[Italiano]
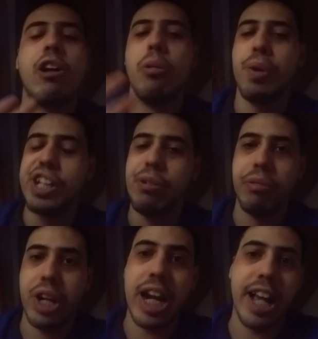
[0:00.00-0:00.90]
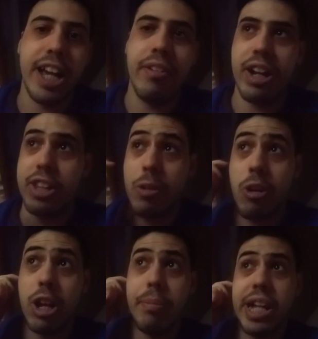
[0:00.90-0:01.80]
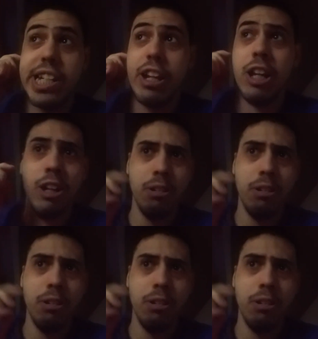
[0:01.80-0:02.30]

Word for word: col prossimo trailer che arriverà tra qualche mese,